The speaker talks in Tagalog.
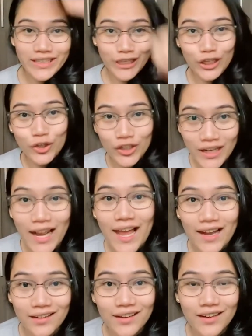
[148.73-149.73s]
ikot
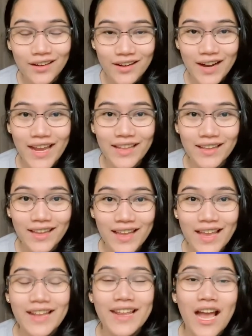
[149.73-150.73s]
lang. Alright?
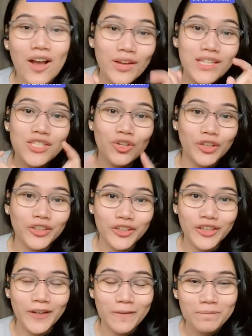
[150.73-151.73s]
Now, it's your
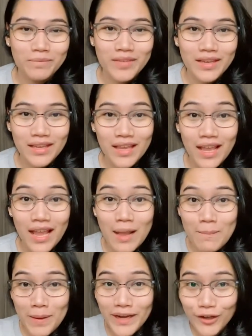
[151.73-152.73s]
turn.
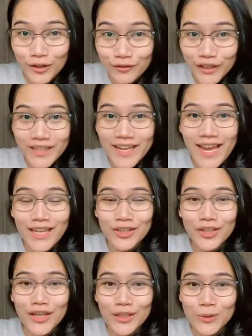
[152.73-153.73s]
Paki-convert nga ito
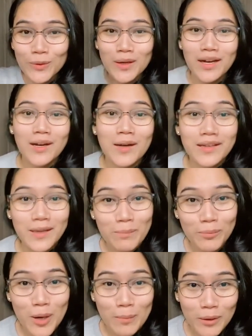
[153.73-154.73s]
into an
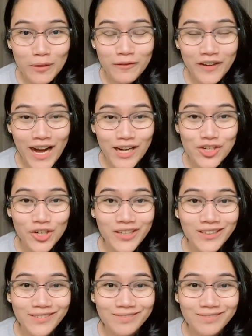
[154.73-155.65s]
improper fraction.